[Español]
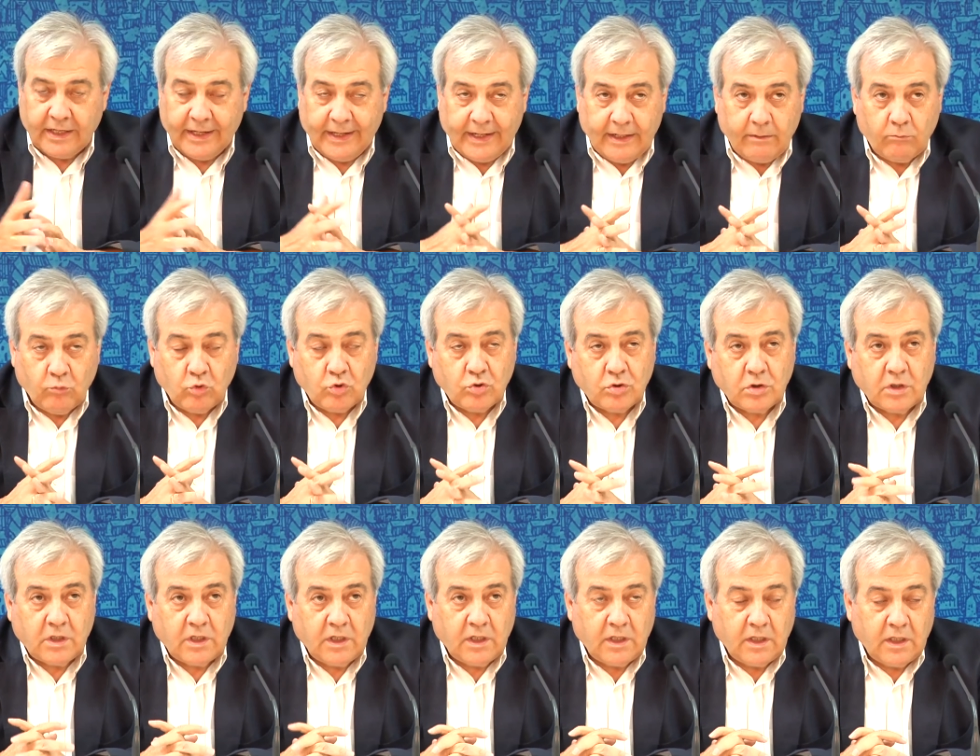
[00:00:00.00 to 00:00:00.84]

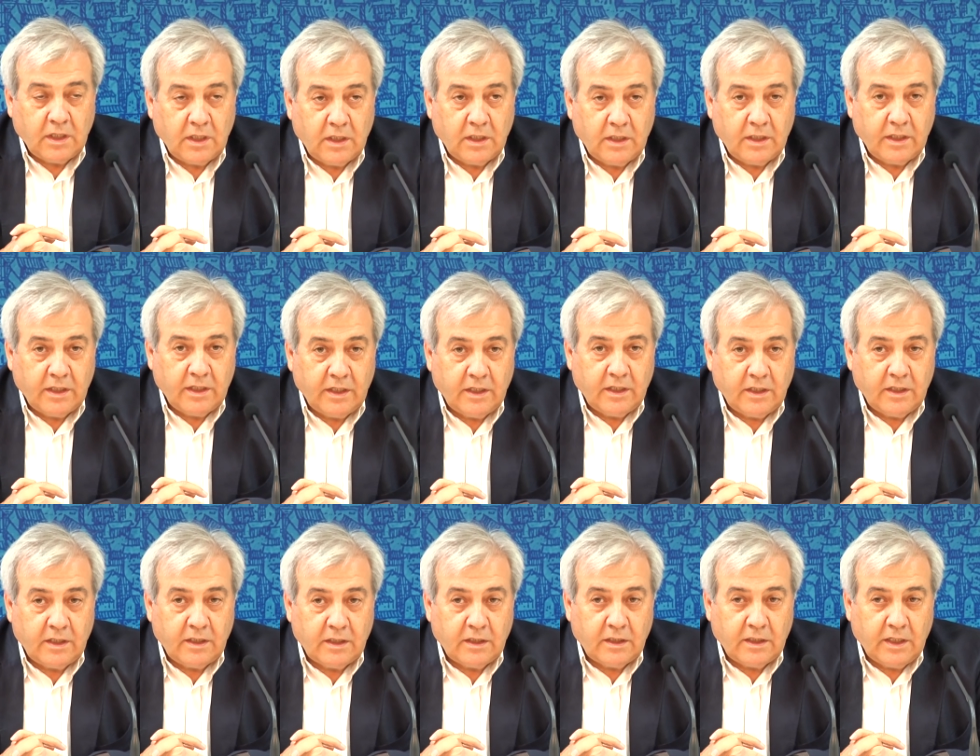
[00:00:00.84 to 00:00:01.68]
Queremos que
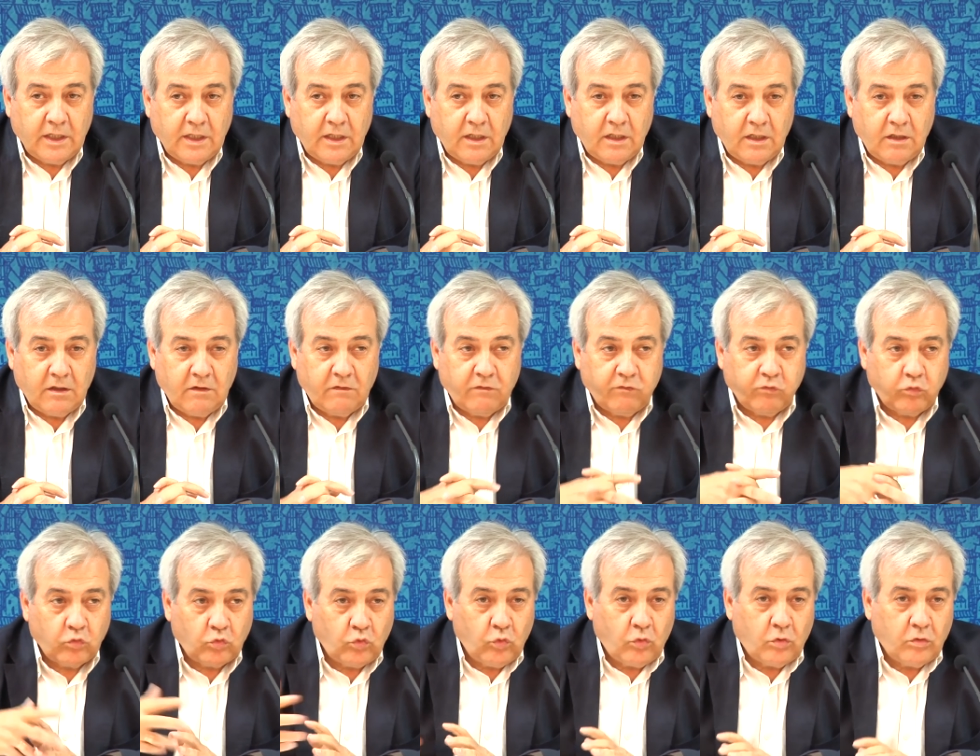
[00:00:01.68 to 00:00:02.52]
en el
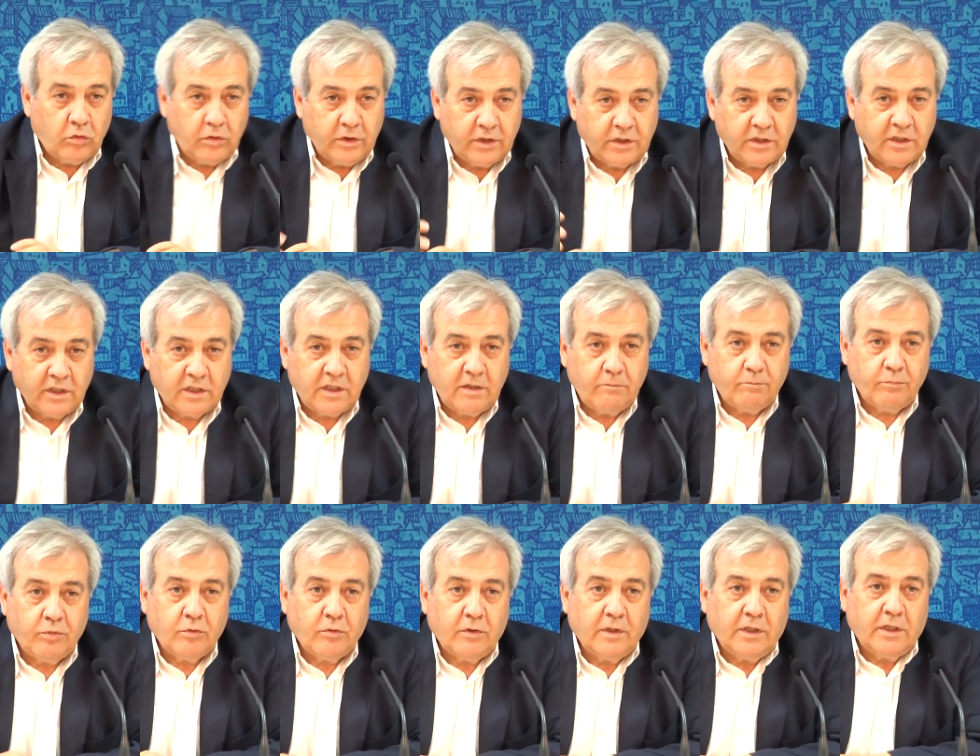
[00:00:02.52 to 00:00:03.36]
futuro este
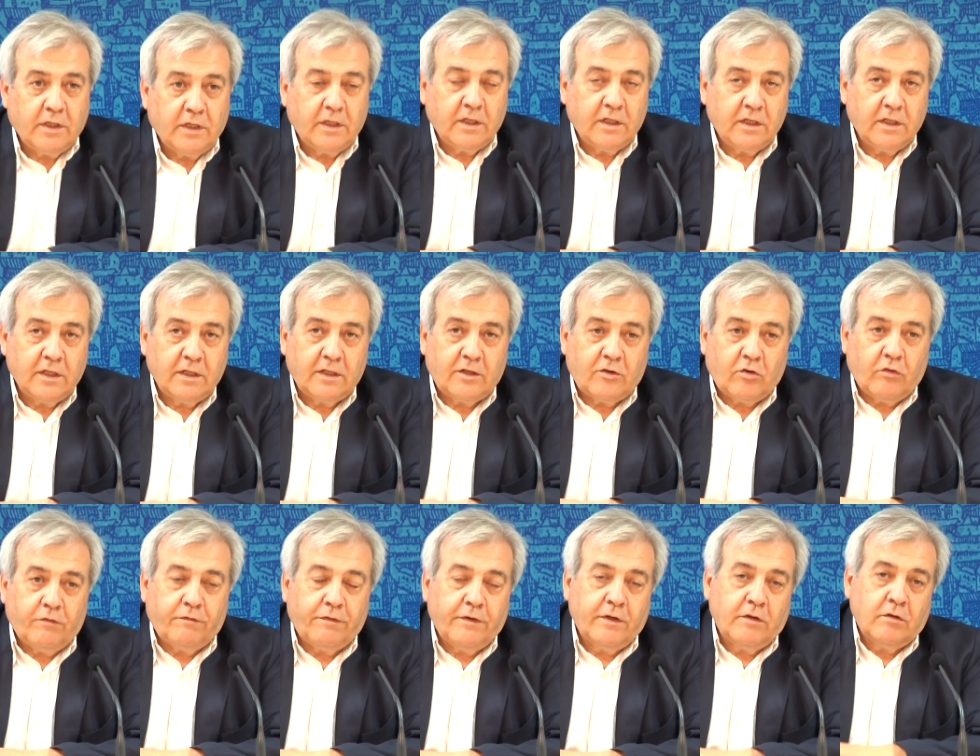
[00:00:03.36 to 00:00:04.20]
tipo de
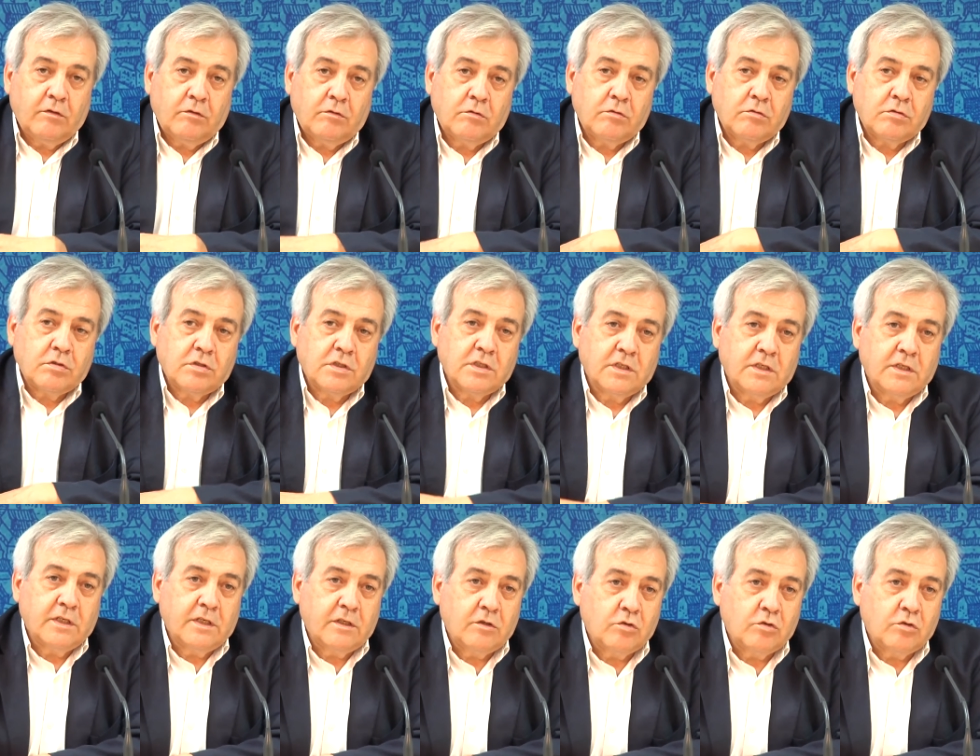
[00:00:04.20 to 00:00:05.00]
trofeos eh,